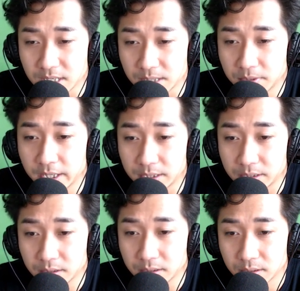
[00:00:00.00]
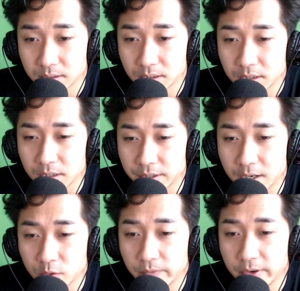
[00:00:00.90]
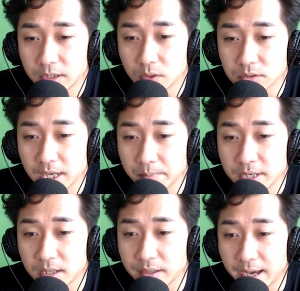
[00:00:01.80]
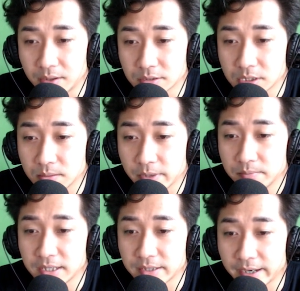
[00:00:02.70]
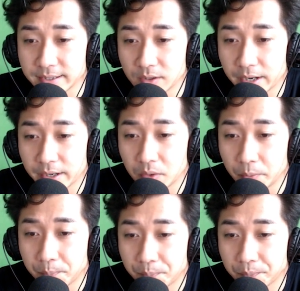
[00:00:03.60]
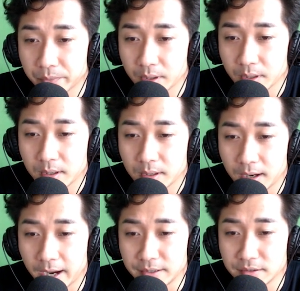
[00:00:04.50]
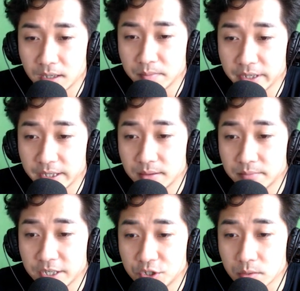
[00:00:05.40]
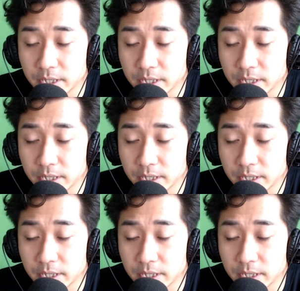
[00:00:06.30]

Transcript: Cô vô thức thẳng lưng, tự nhiên nhìn xung quanh, bước chân nhẹ nhàng đi qua phòng ăn, đi tới khu phòng nghỉ.